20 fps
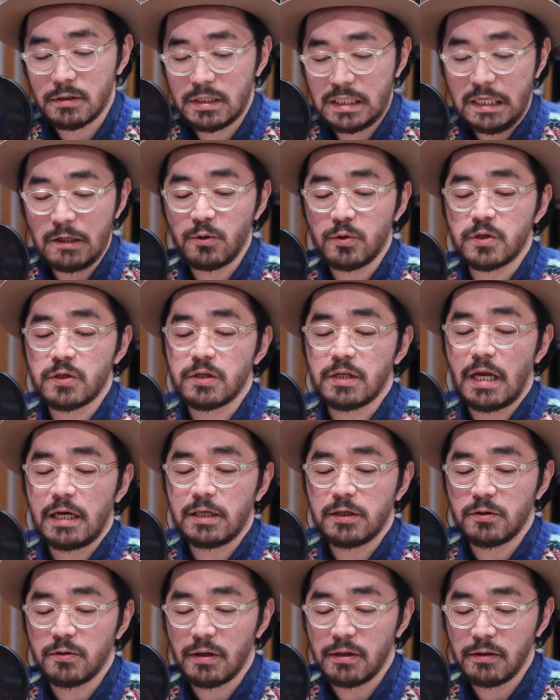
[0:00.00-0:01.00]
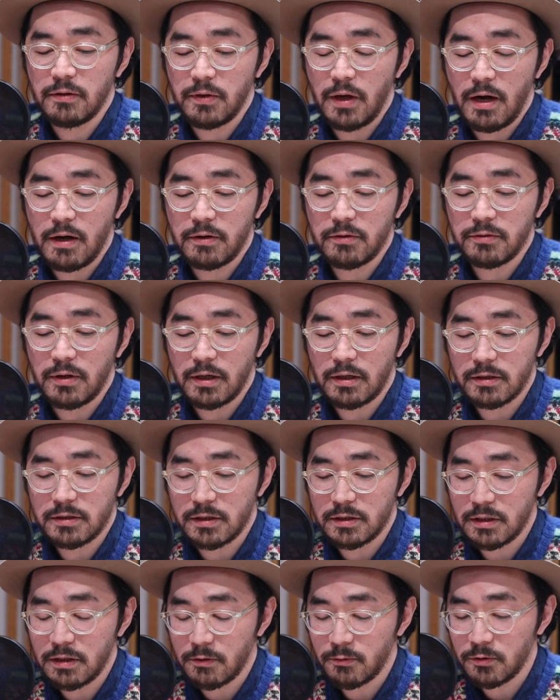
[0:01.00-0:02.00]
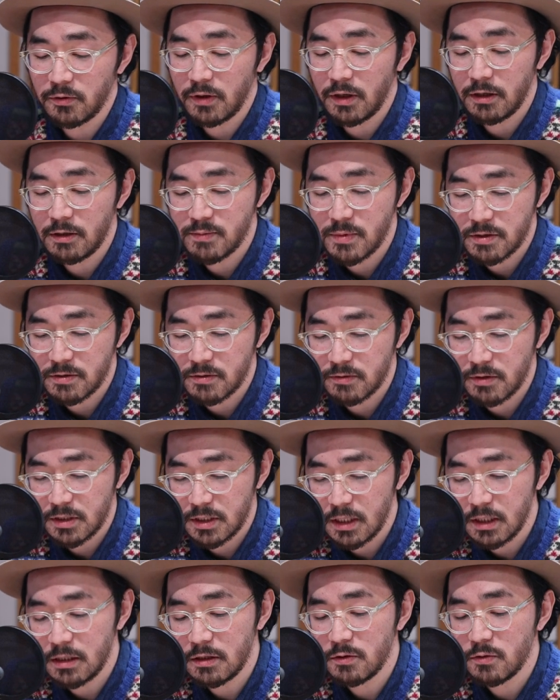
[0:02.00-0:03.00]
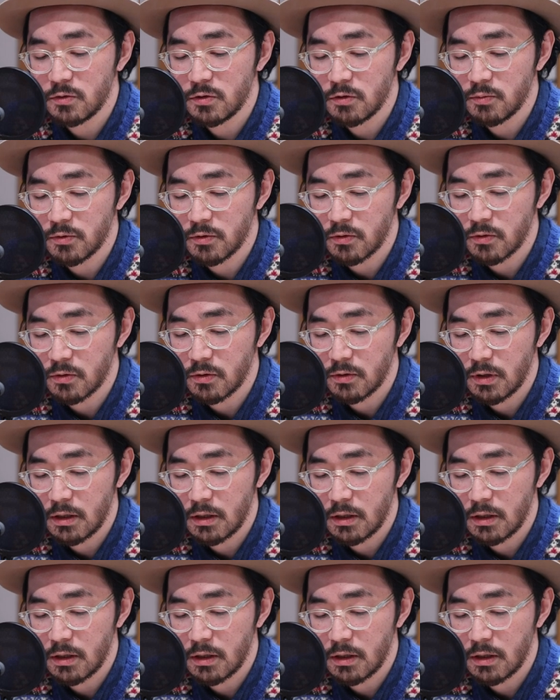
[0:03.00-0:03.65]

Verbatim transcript: スティルス・ナッシュヤングの話したことがありますのでぜひ YouTube の